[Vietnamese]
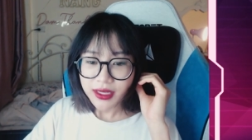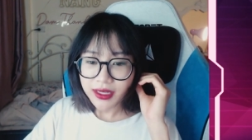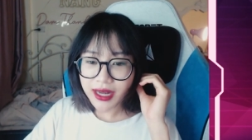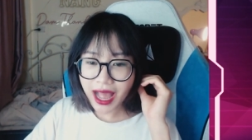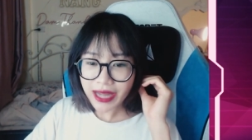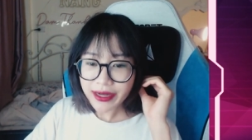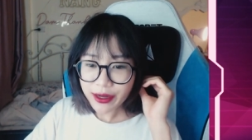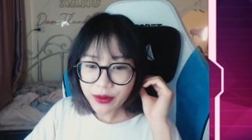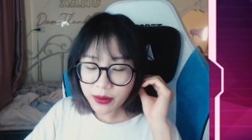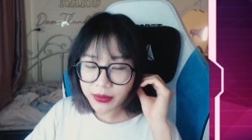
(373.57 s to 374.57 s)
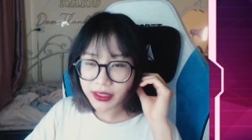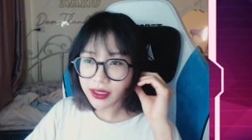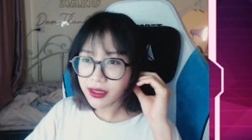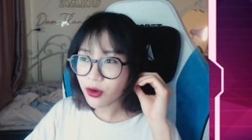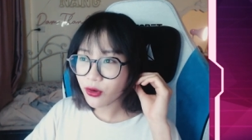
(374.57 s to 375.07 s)
là nếu mà
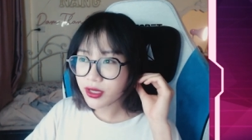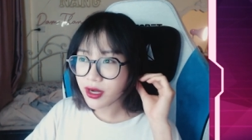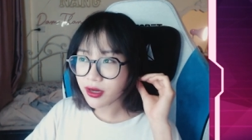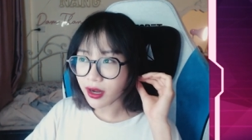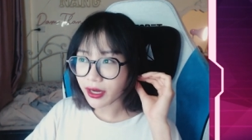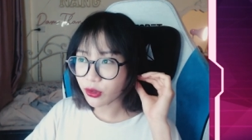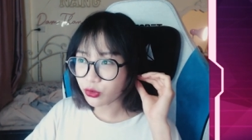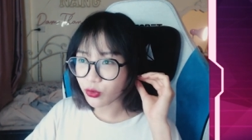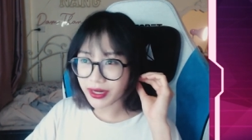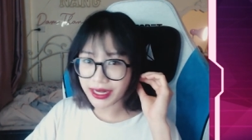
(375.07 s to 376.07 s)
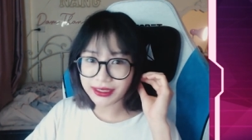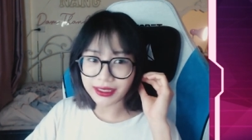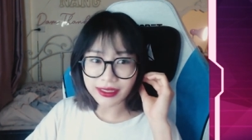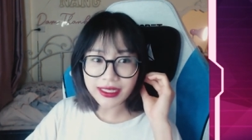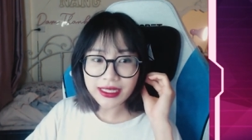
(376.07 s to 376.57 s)
mình yêu đương ở cái độ tuổi này
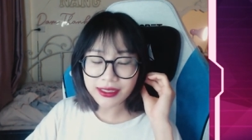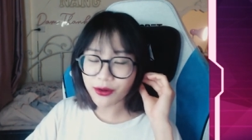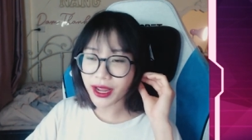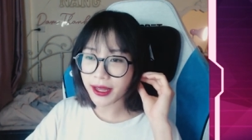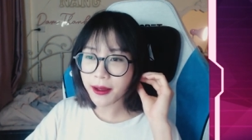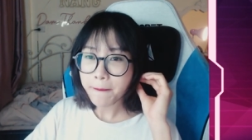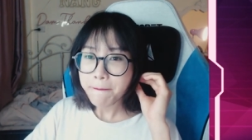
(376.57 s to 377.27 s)
trở đi sau này á